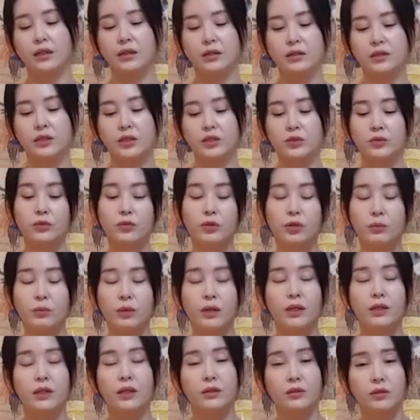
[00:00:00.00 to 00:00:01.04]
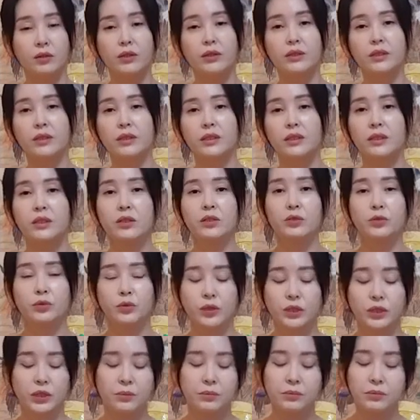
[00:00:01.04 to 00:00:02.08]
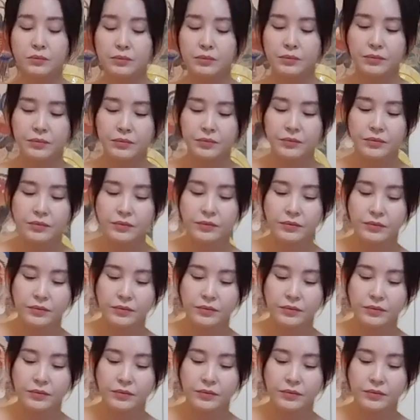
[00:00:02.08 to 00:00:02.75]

찍고 넘어야 될건 이성 네. 조심. 네.